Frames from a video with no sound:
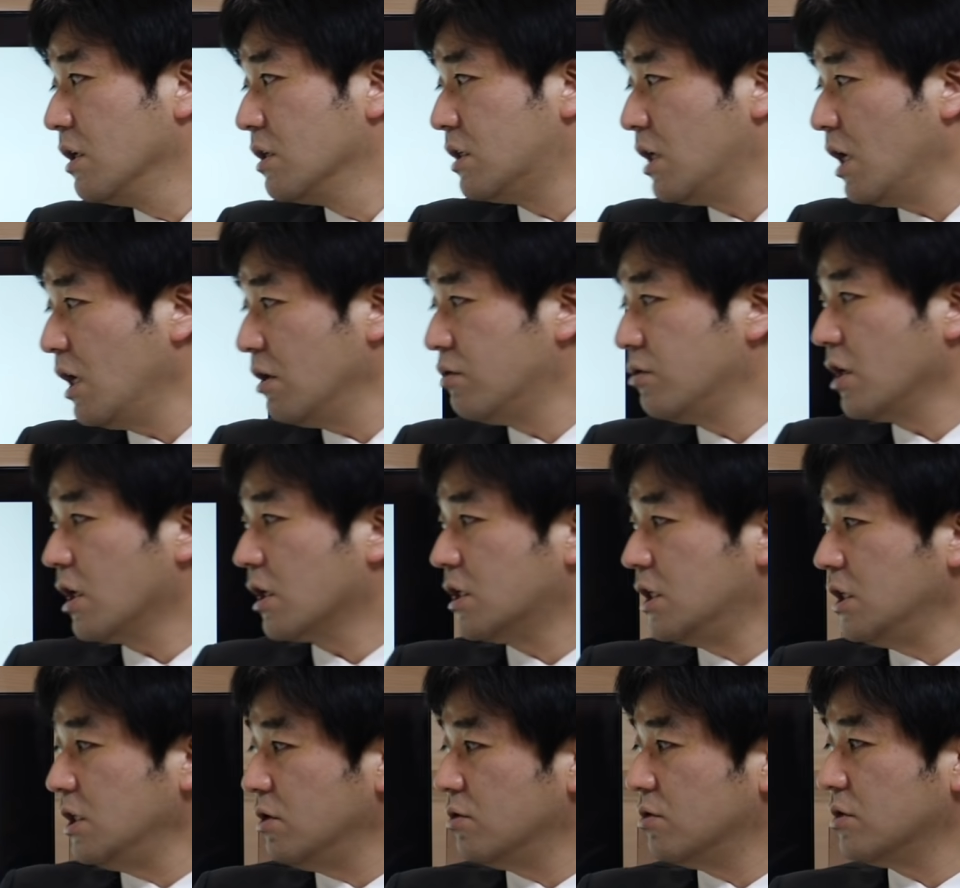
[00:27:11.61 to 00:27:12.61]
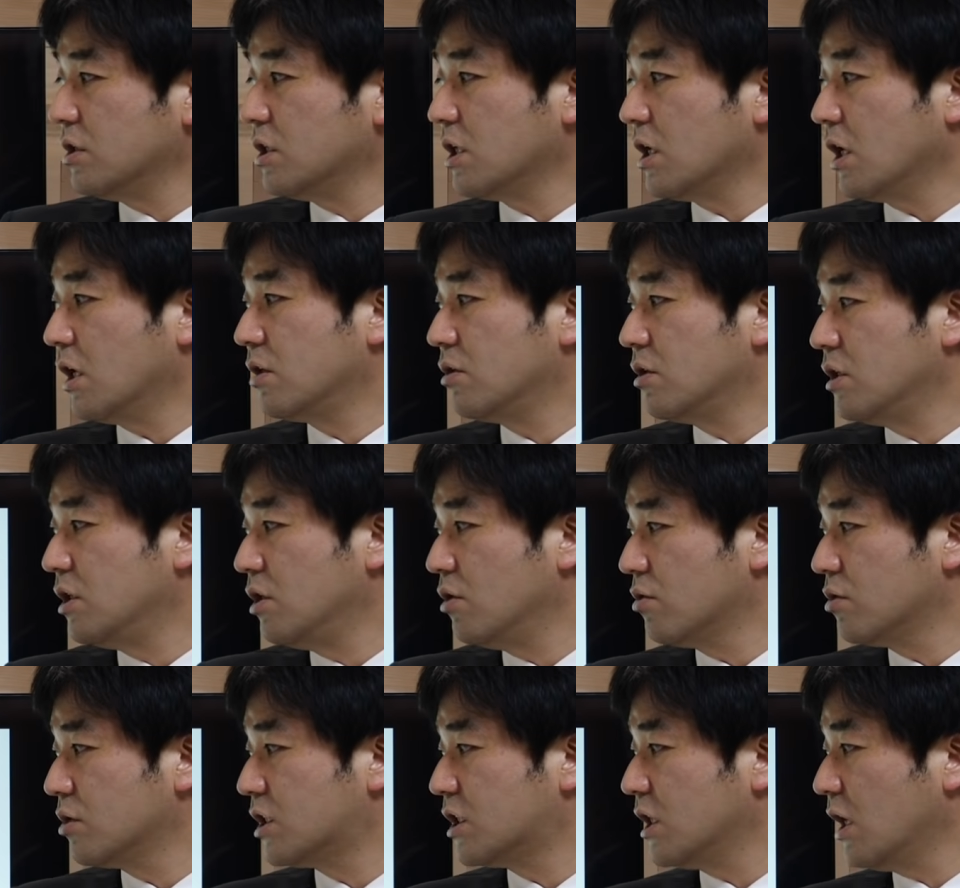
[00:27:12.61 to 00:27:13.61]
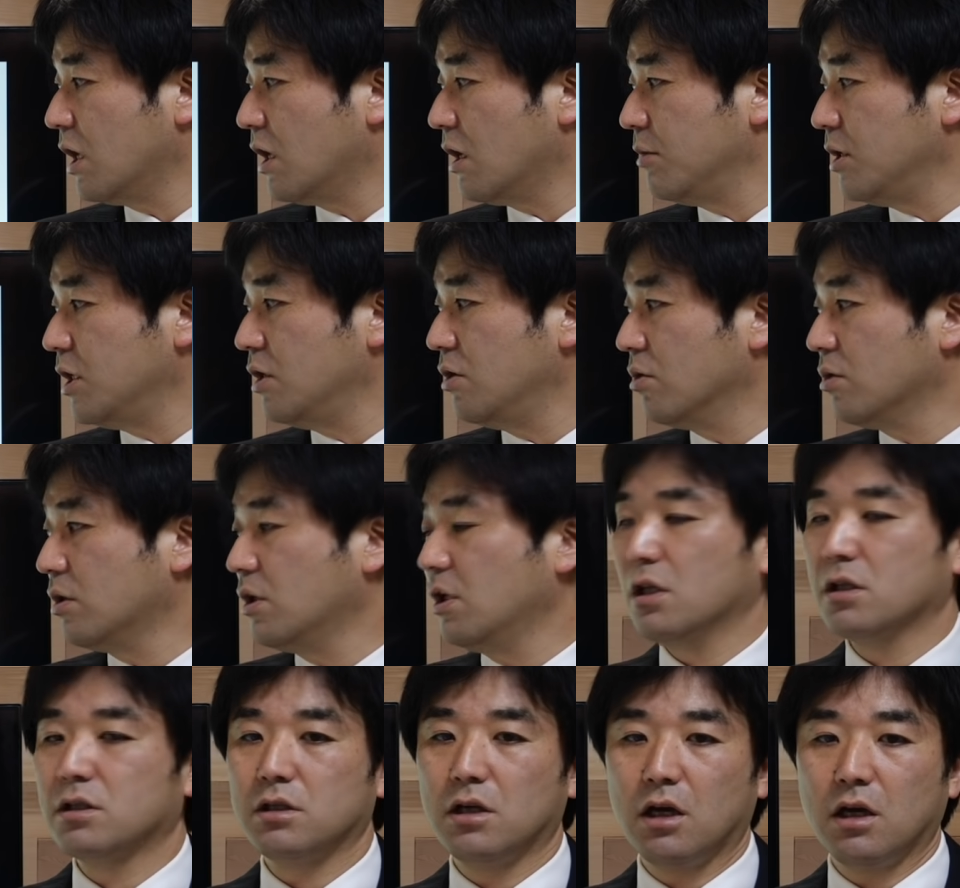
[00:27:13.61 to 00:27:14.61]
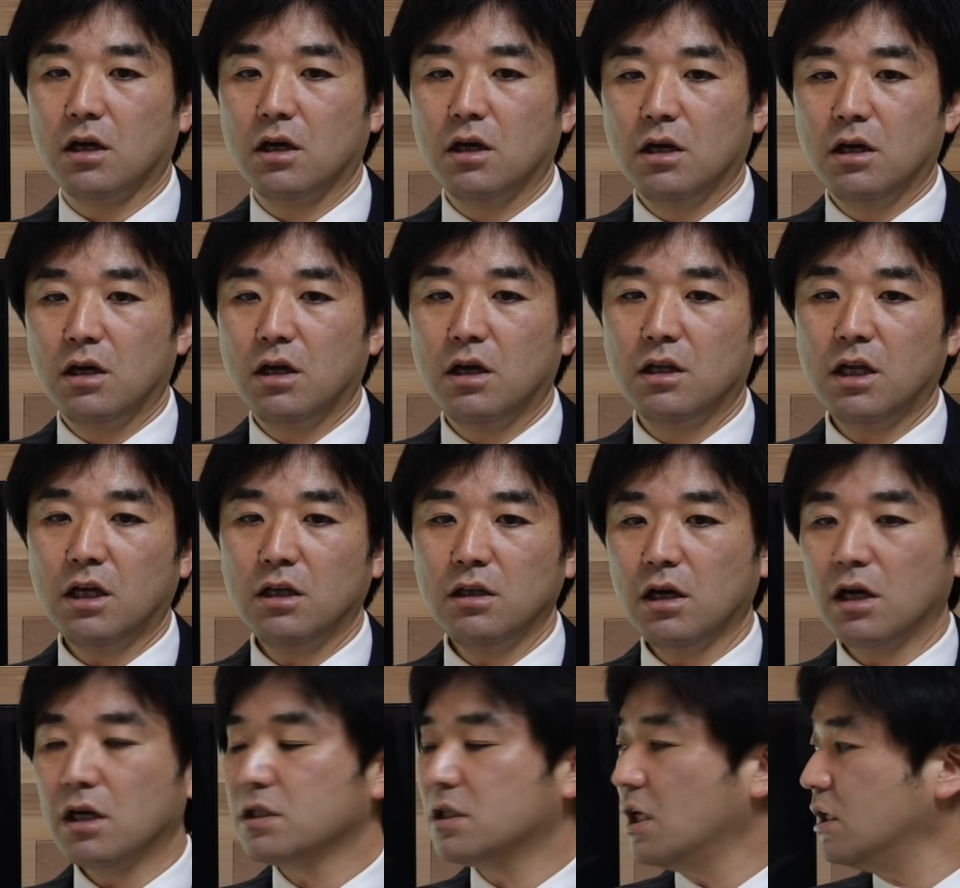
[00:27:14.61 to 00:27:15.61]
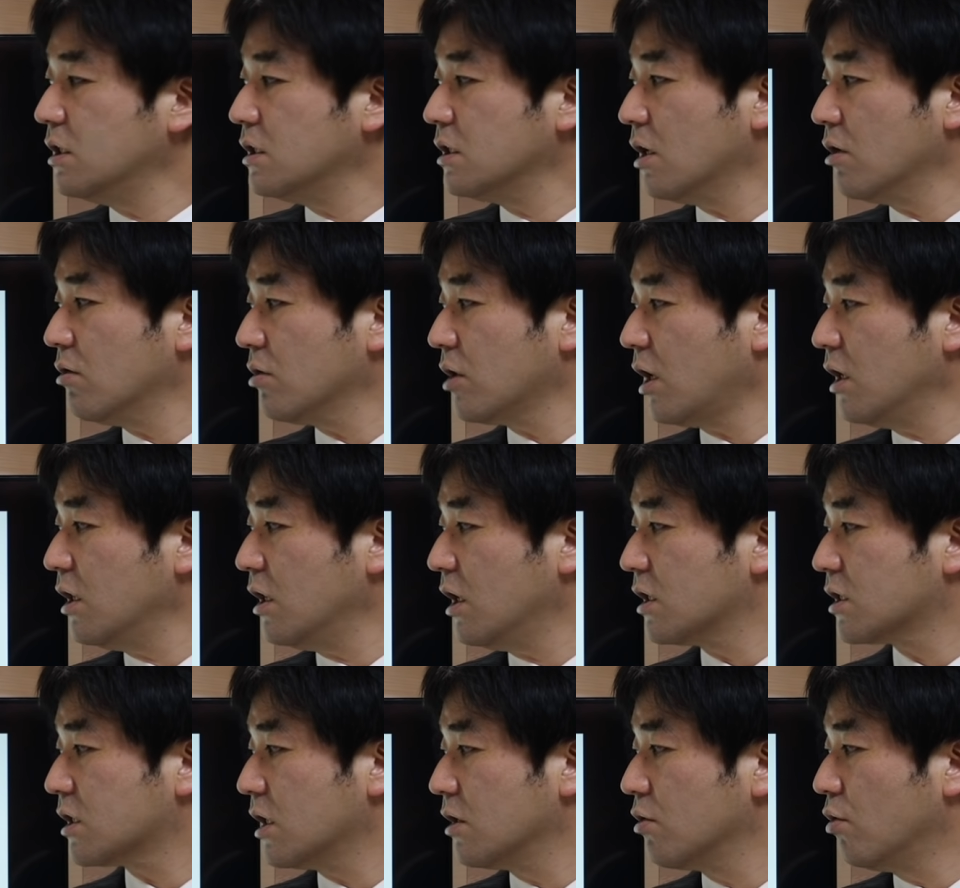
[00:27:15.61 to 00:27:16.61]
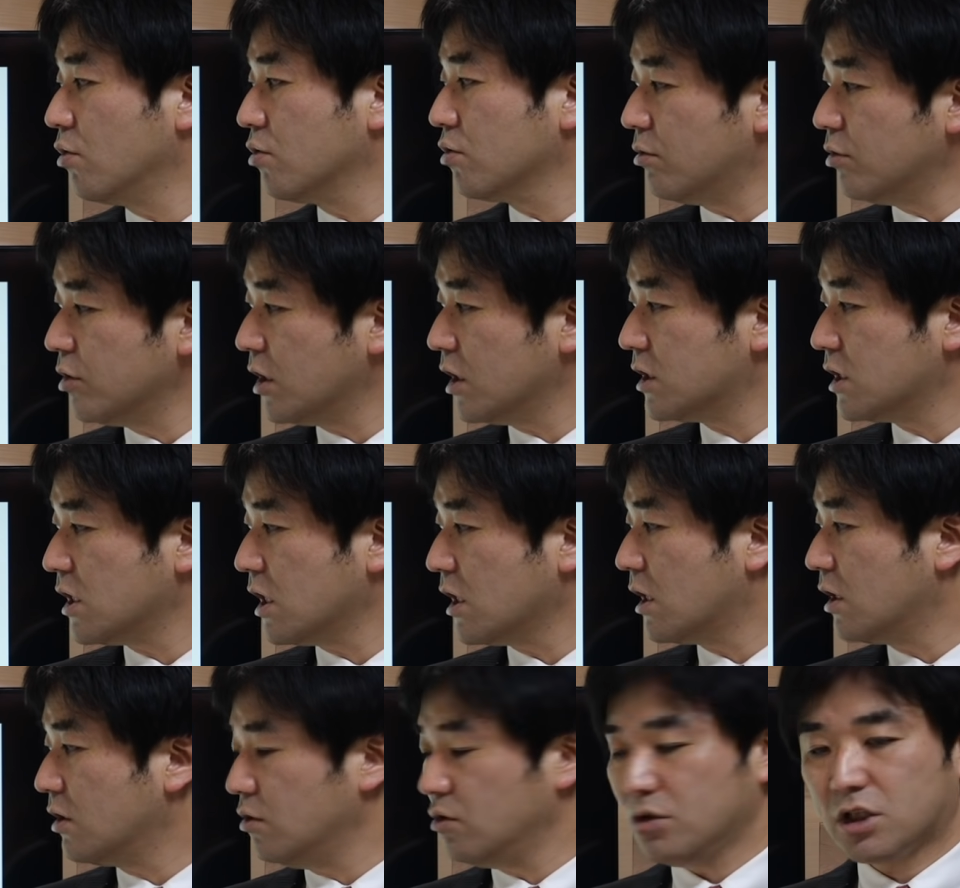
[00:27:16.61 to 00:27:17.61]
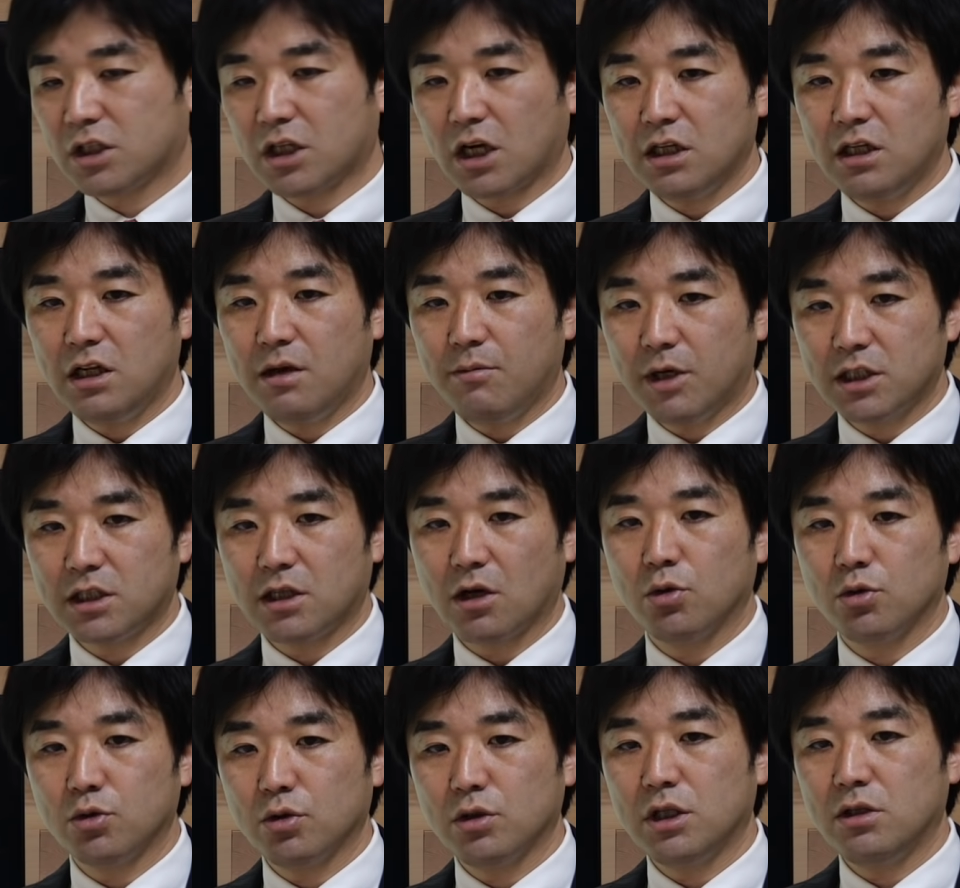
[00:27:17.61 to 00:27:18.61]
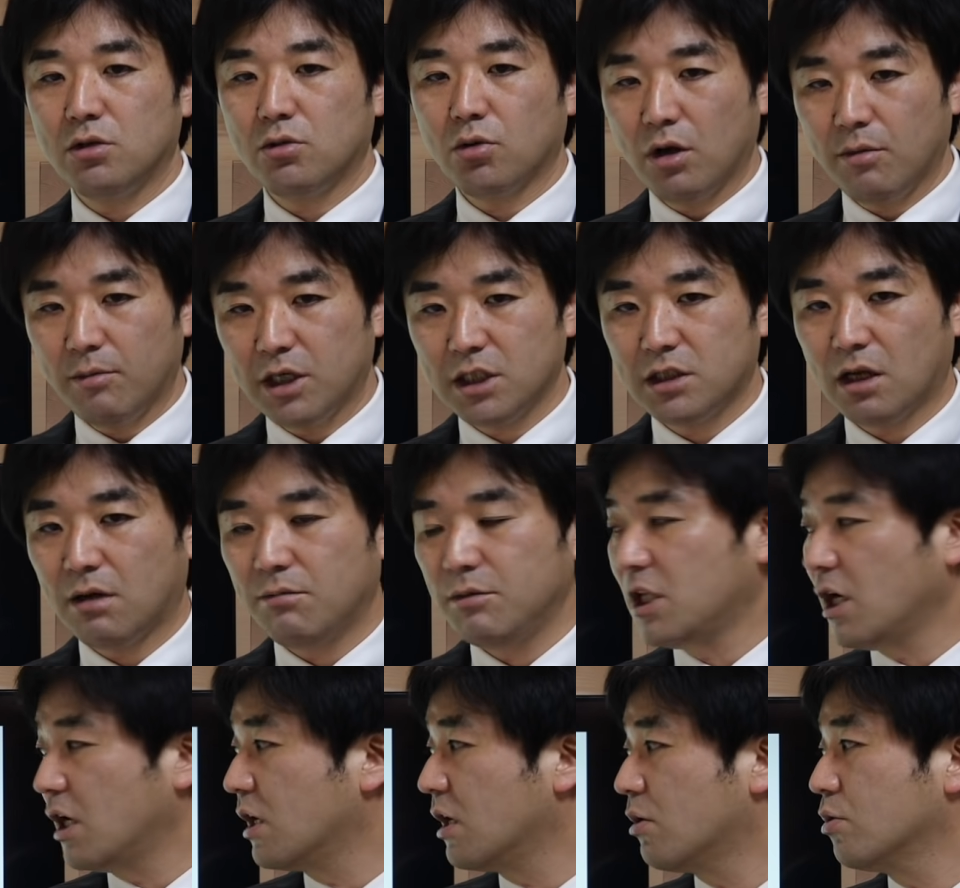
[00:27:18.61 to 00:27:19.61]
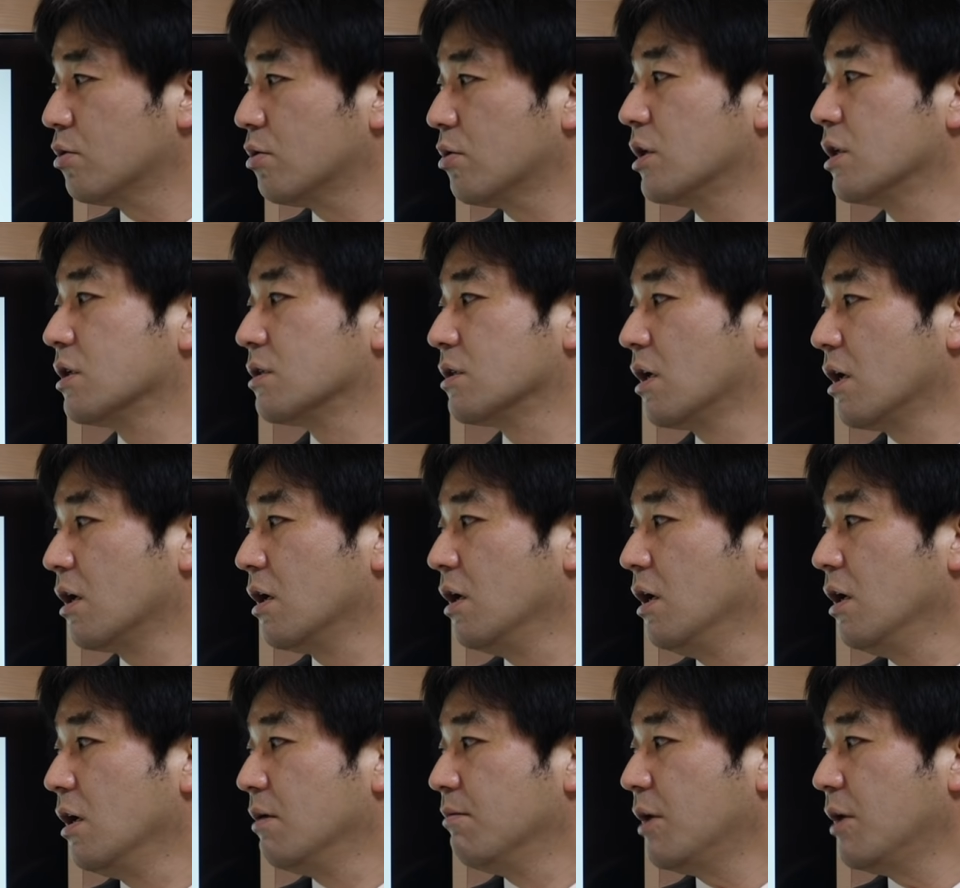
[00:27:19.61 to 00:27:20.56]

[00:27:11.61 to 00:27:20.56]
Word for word: 政府や金融機関によるしがらみによってですね、えー、なんだか政治家の誰々さんのお友達だから融資借りれました、補助金取れました、みたいなことがですね、